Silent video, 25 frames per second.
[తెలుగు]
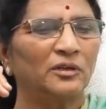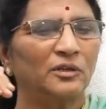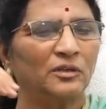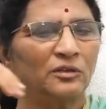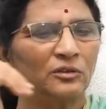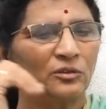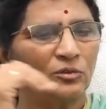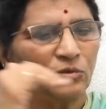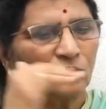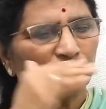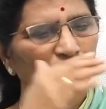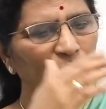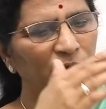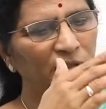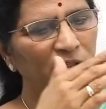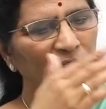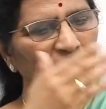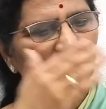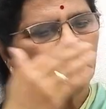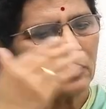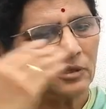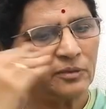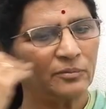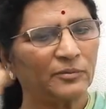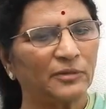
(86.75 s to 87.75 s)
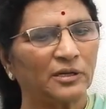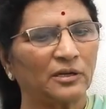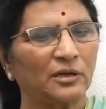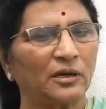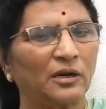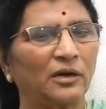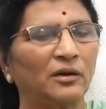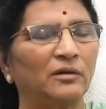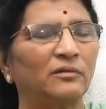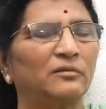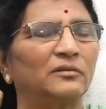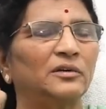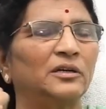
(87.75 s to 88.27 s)
ఎంతోమందిని మరి
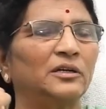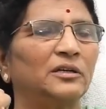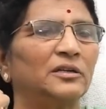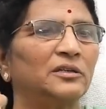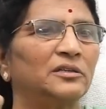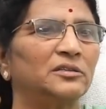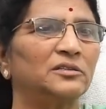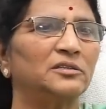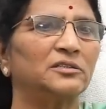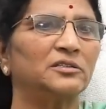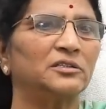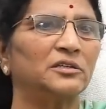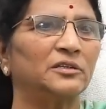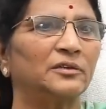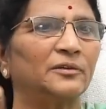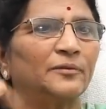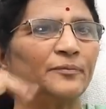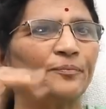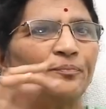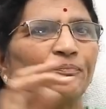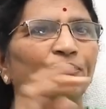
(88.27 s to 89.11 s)
ఆహ్వానించి